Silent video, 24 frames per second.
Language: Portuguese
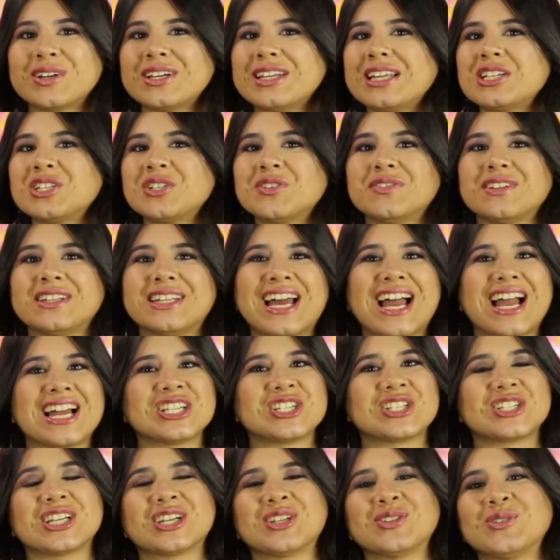
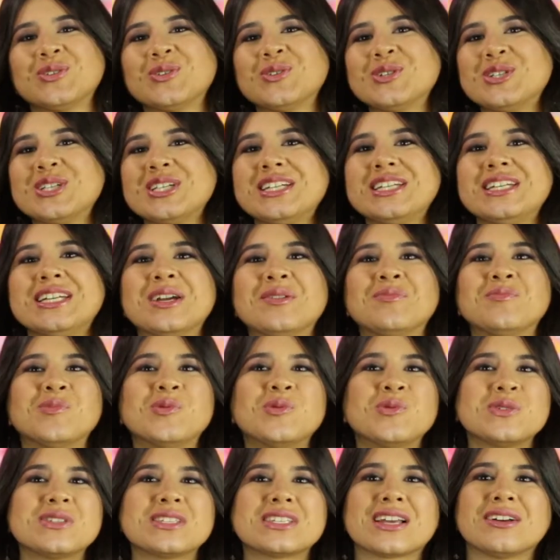criatividade, tecnologia,
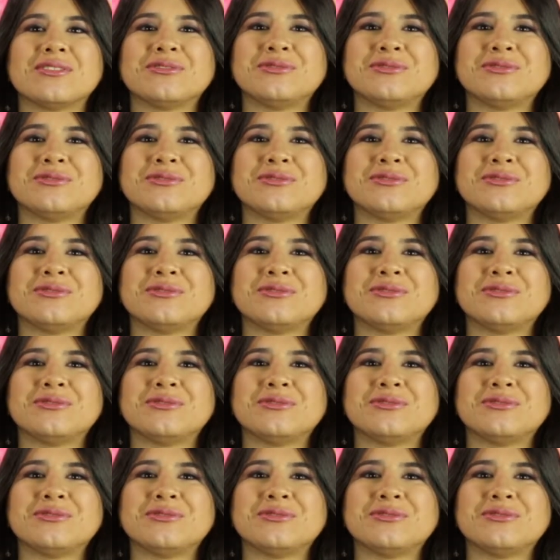música,